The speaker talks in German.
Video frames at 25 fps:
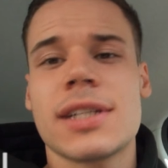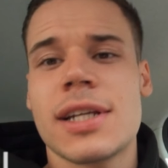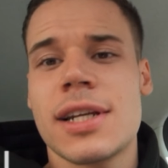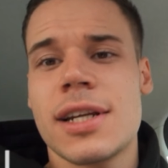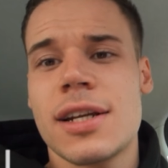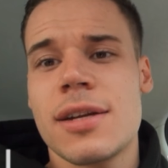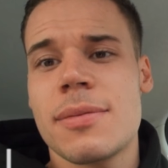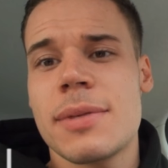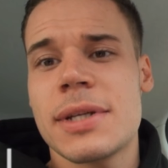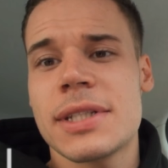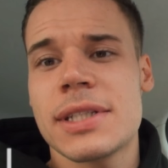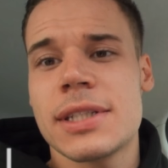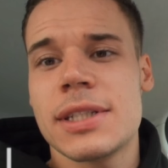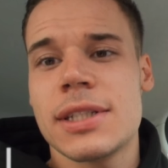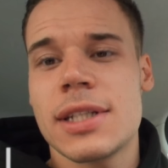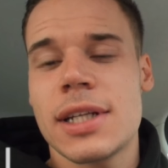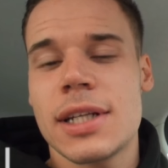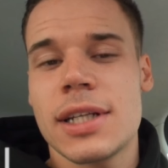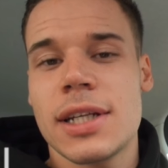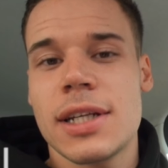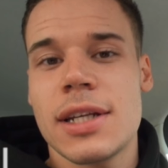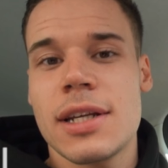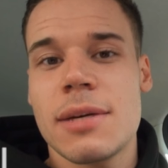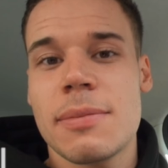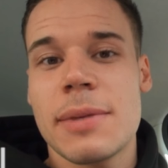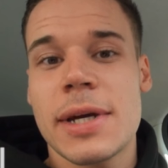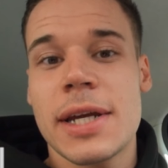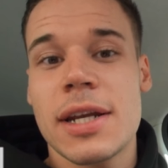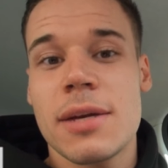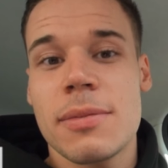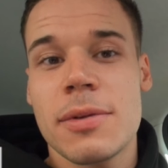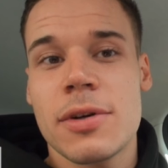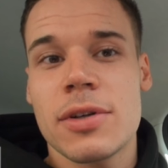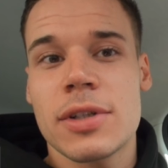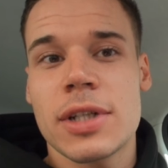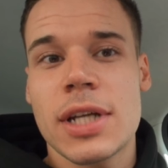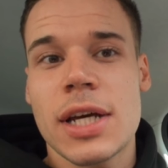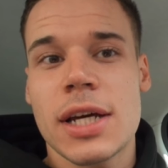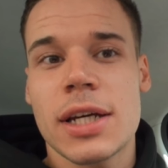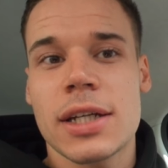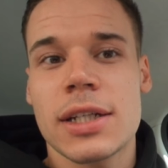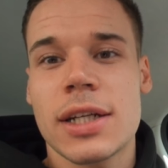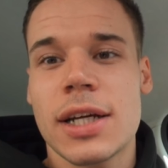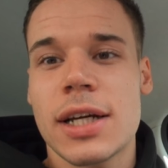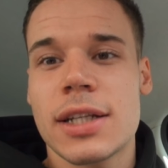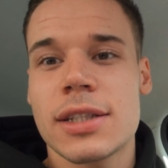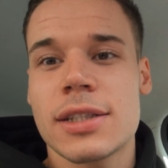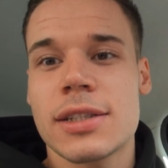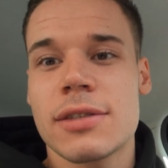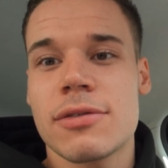das ist einer der besten Italiener meiner Meinung nach
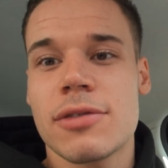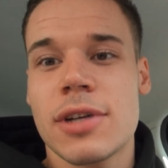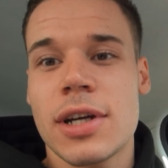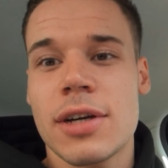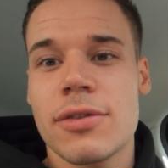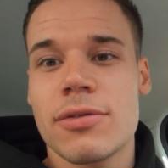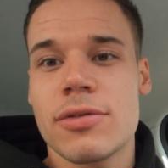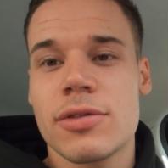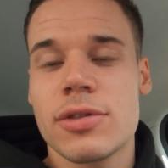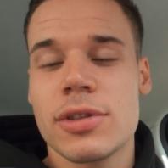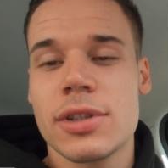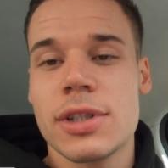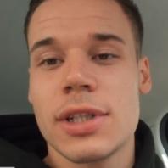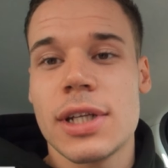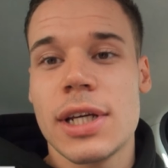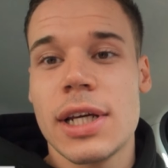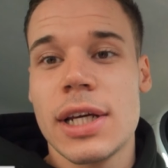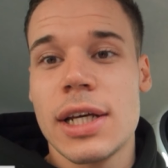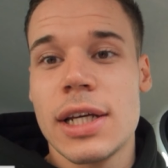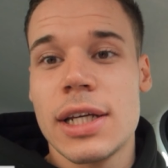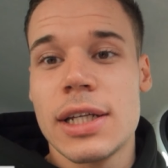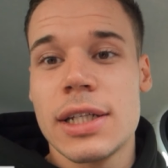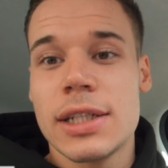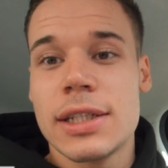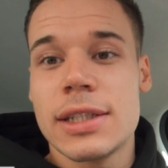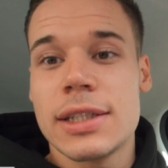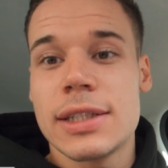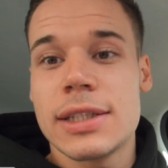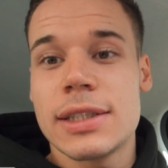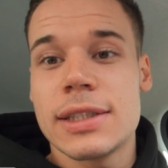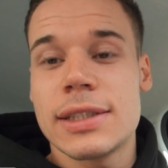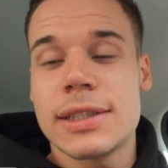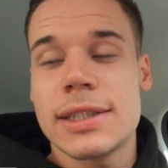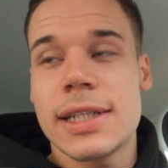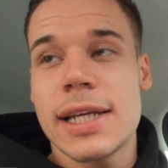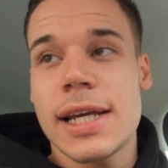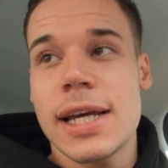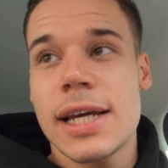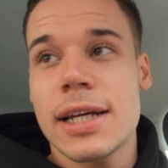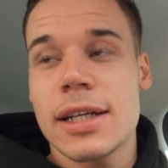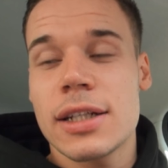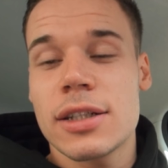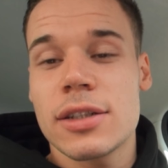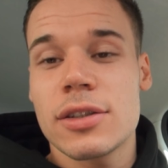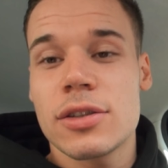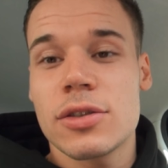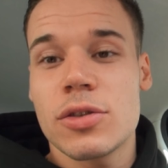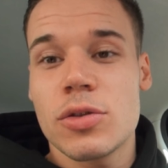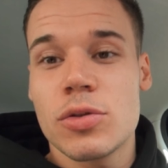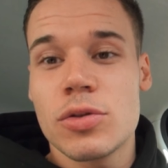in ganz Frankfurt. Sehr
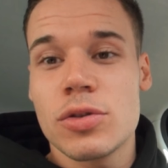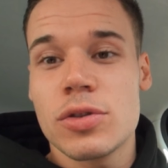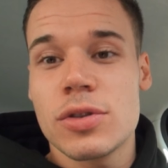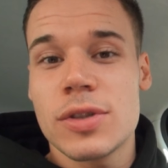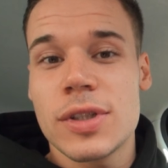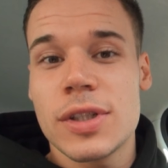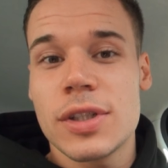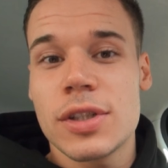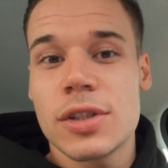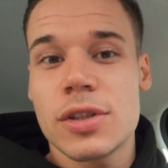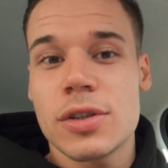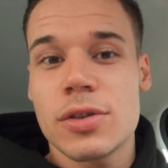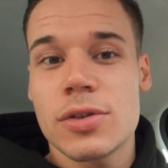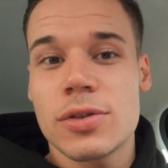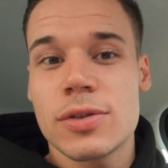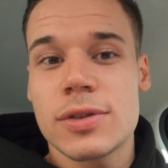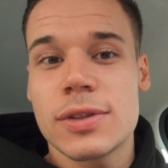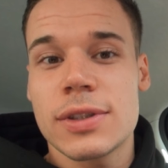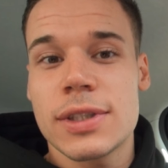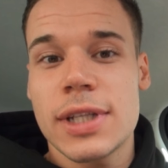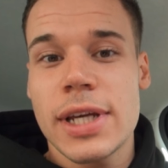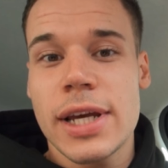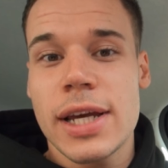günstig und